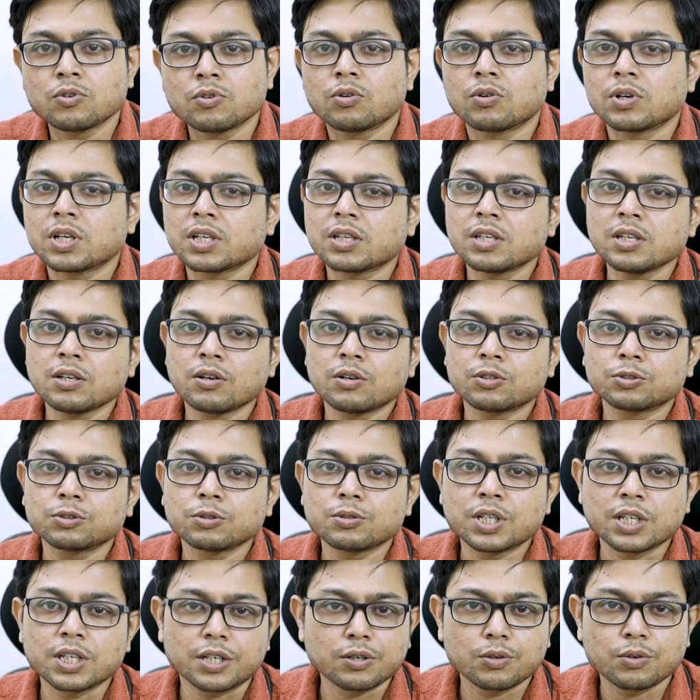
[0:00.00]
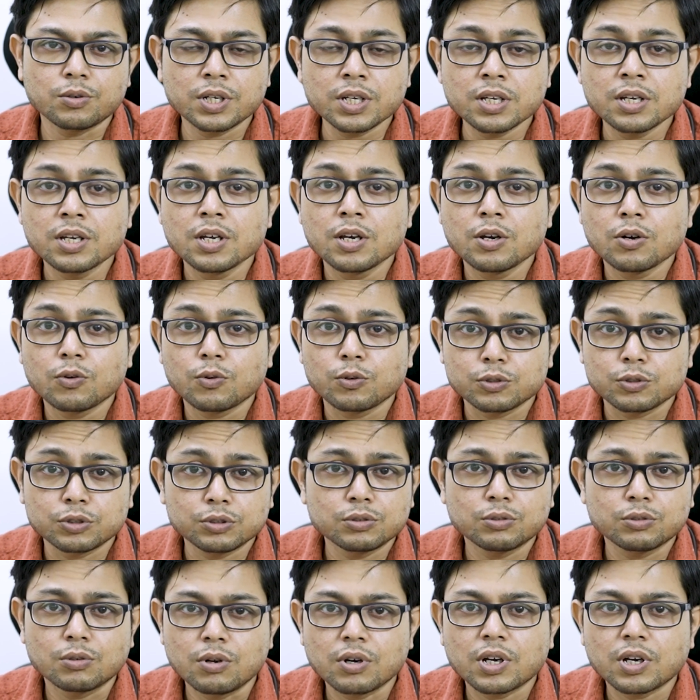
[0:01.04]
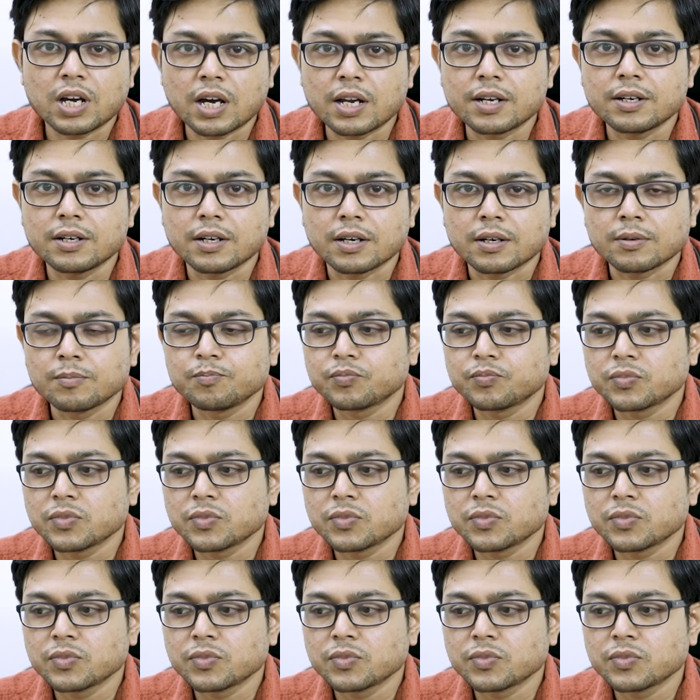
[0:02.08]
এবং অনেকেই হয়তো ঠিক করে ওষুধগুলো খান না